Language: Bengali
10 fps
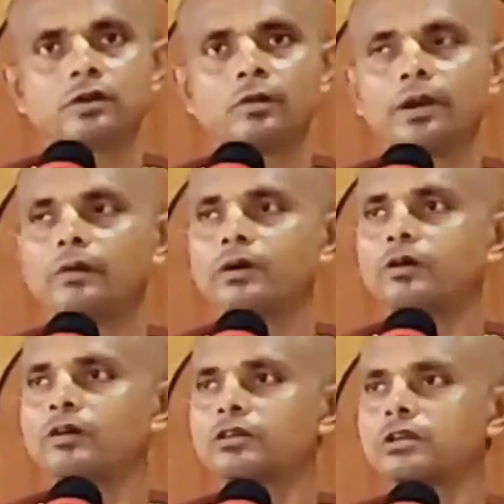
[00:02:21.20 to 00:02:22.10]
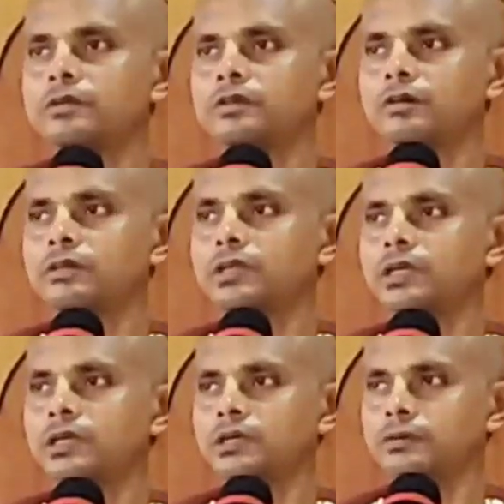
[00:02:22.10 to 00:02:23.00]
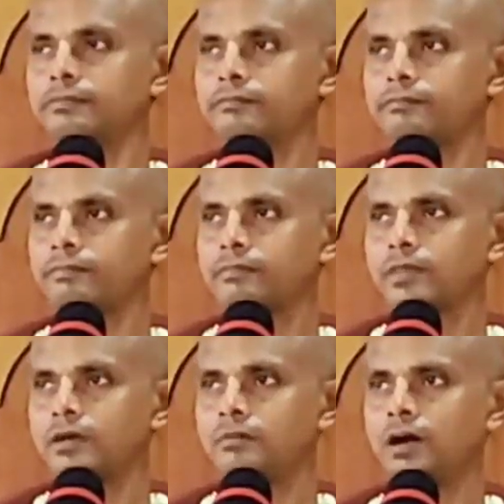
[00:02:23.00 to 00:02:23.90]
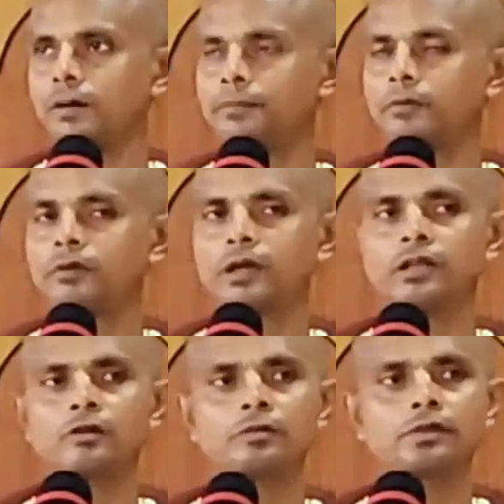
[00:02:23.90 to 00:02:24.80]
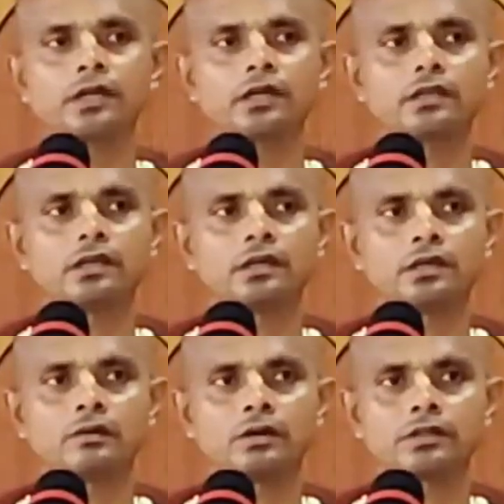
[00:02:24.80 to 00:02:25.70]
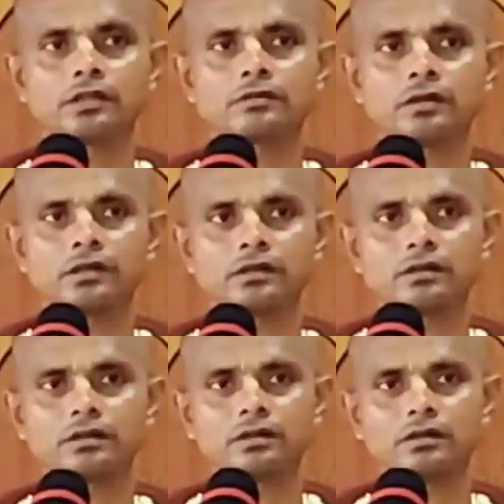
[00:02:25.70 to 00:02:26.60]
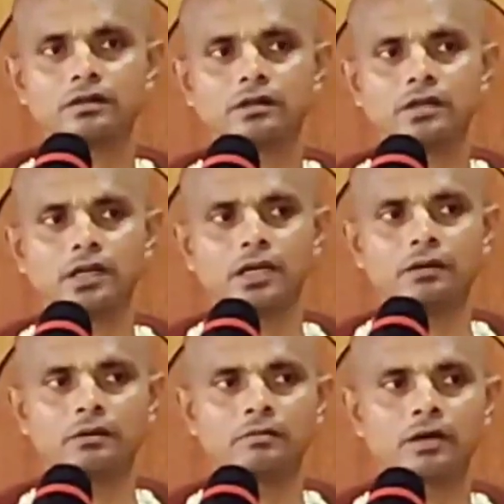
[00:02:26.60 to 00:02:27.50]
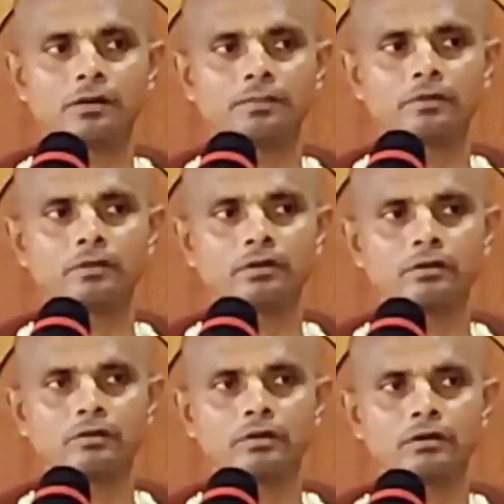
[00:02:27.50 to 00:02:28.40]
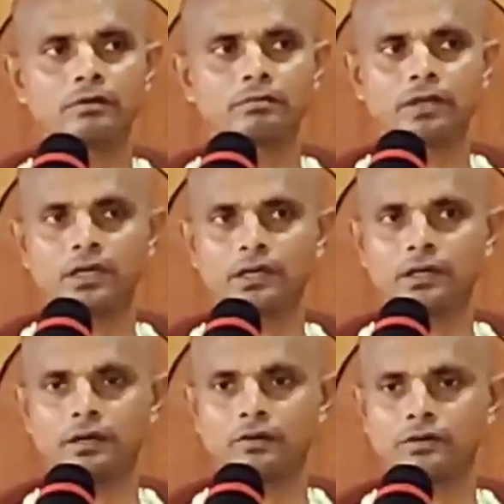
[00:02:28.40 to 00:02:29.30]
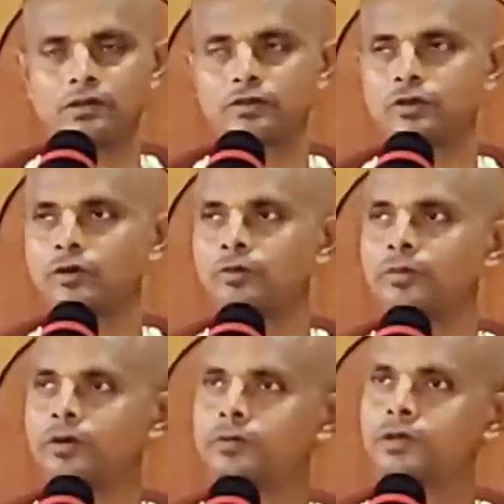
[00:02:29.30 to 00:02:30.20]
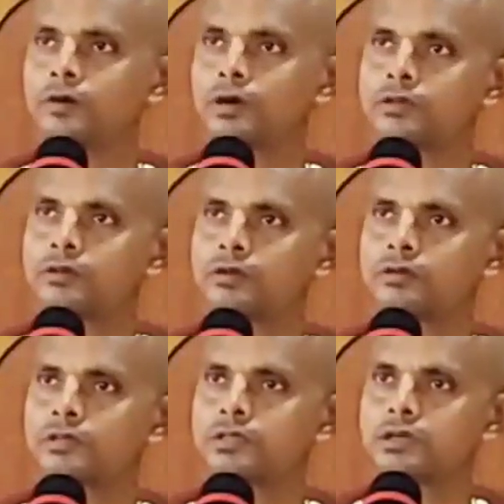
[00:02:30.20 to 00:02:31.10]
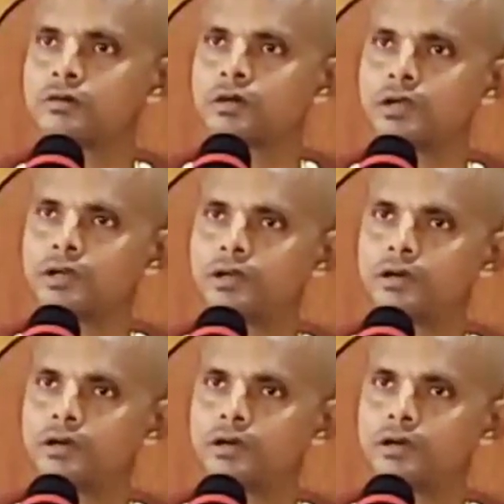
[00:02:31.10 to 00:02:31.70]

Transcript: গোপাল ভট্ট গোস্বামী যখন তিনি মহাপ্রভুর এই রূপ দেখে তিনি হতাশ হন এবং মহাপ্রভুর মানে অস্তিত্ব উপলব্ধি করার জন্য চেষ্টা করেন